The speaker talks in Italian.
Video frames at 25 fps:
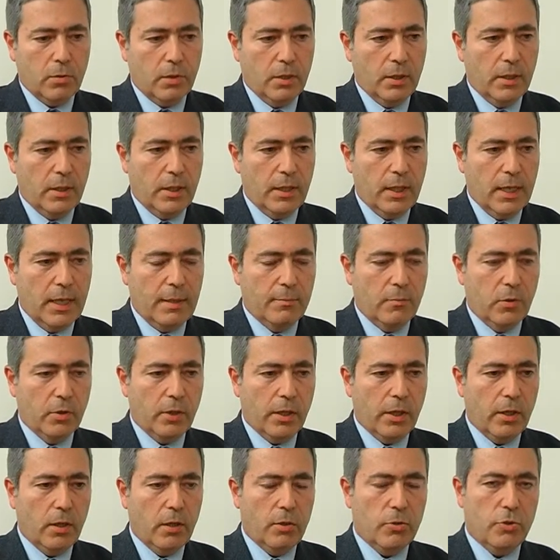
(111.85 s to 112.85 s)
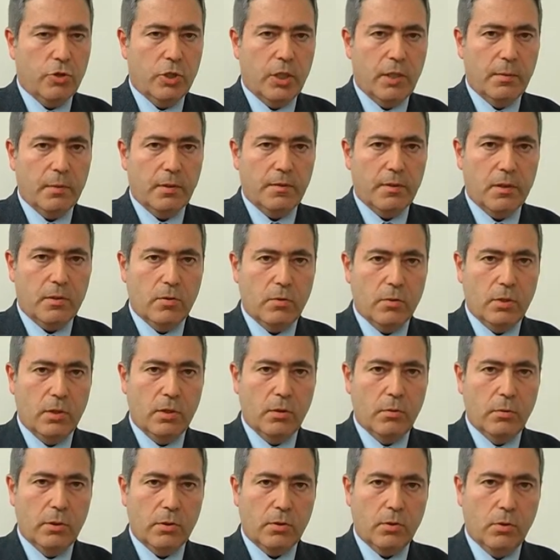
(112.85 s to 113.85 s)
Riteniamo che oggi la privazione di
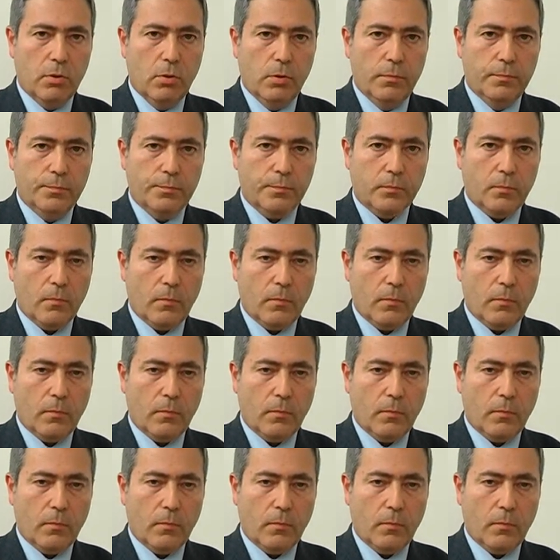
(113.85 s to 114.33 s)
questo